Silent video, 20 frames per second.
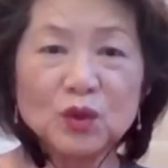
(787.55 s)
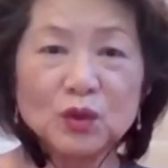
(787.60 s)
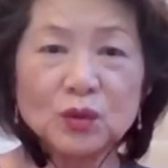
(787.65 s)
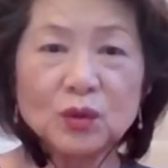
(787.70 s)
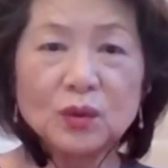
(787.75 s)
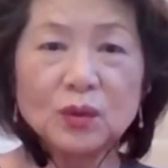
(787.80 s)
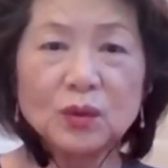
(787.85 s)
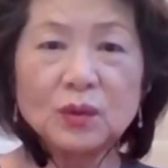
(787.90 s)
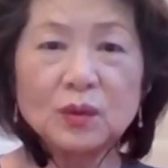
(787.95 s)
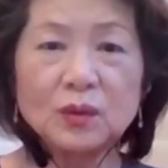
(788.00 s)

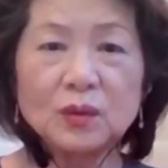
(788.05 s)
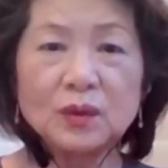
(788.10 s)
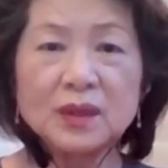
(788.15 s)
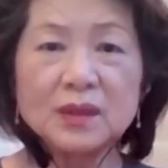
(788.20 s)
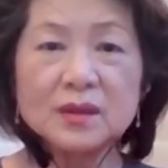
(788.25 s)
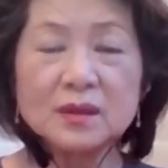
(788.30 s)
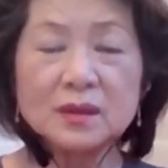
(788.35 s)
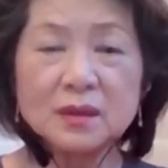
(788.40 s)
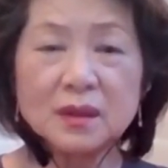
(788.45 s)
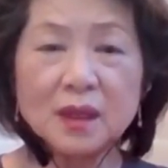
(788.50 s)
そう
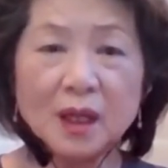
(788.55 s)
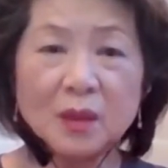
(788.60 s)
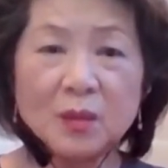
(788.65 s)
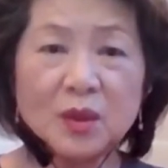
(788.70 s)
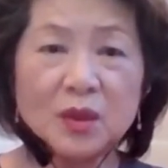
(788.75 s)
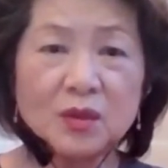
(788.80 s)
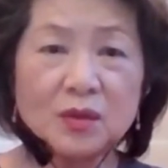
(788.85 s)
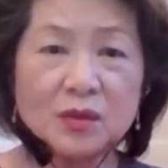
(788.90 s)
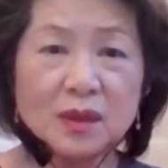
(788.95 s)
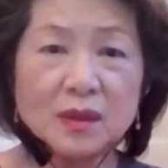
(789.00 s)
ですね。恵
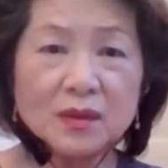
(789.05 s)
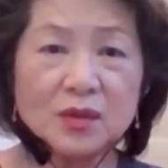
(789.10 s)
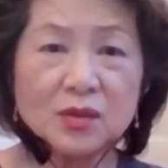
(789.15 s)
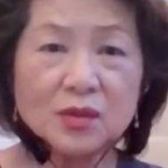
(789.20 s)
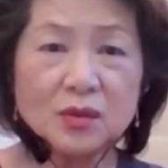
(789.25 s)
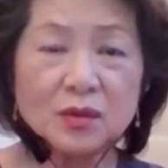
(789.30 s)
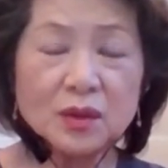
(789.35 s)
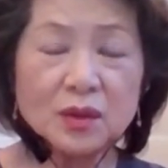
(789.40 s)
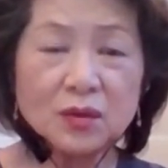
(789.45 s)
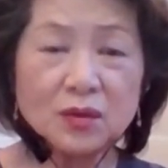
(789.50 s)
美子さんは
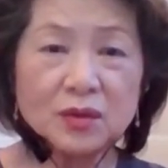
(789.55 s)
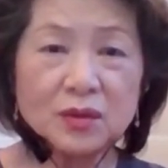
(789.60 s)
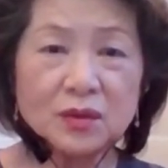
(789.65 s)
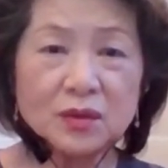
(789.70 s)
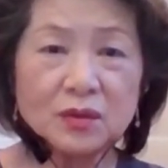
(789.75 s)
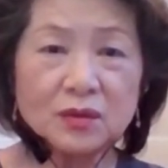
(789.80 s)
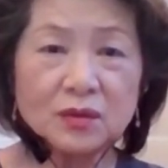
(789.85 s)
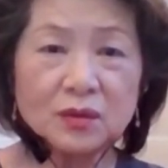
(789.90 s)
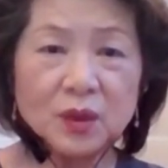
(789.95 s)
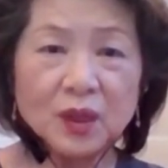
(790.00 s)
そういうお仕事